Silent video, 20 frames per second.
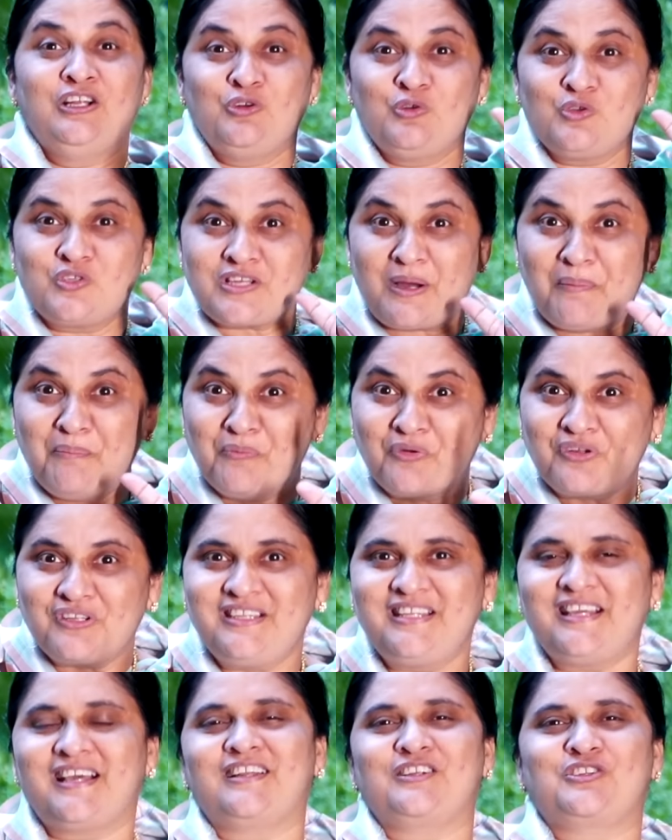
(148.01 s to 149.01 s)
నువ్వు
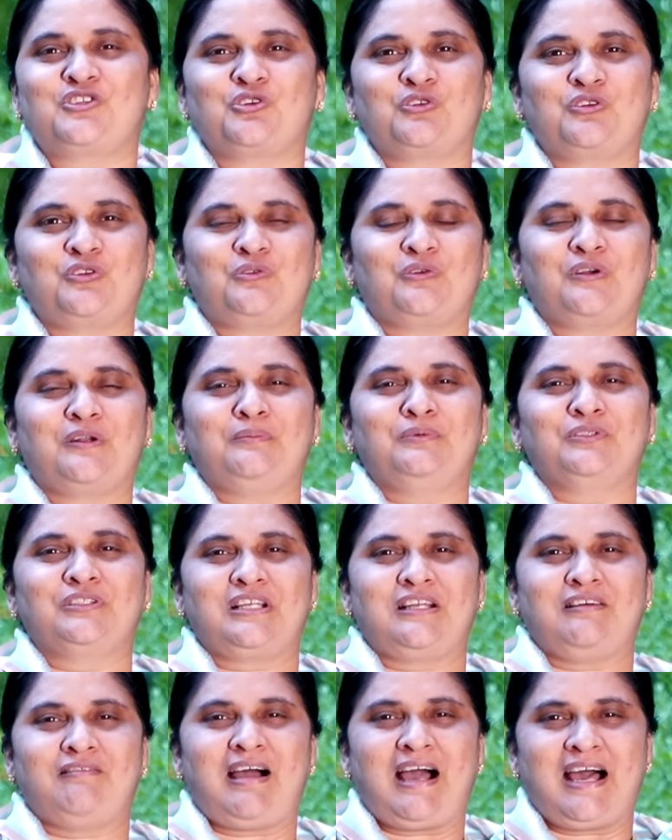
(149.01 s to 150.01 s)
సమృద్ధి గల చోటుకు
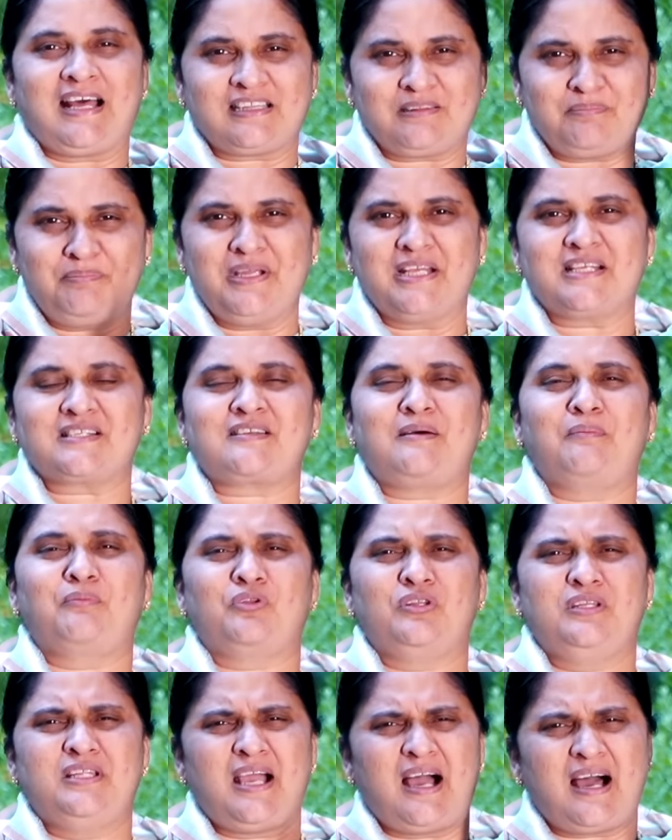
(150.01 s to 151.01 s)
ఉండబోతున్నావు ఆత్మీక
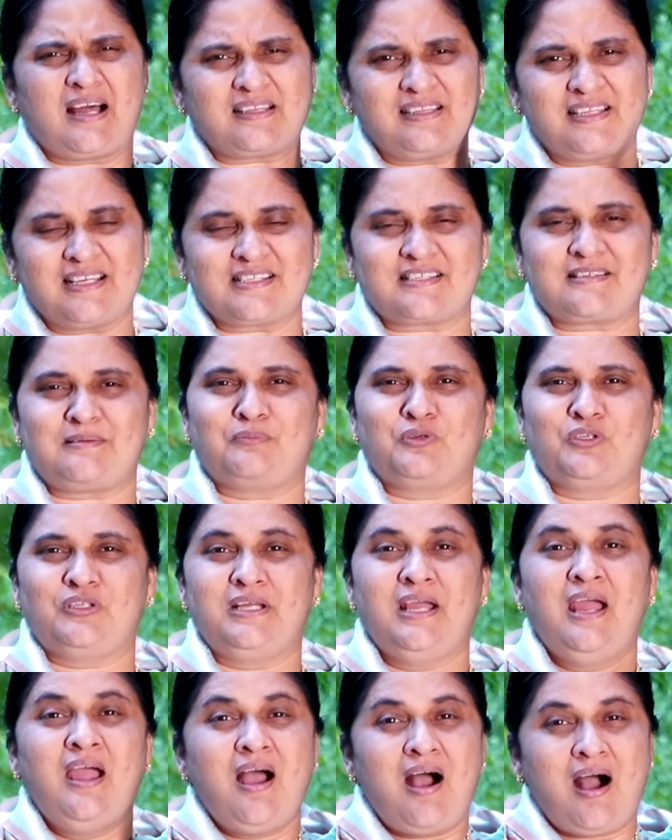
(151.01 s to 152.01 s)
సమృద్ధి ఆర్థిక సమృద్ధి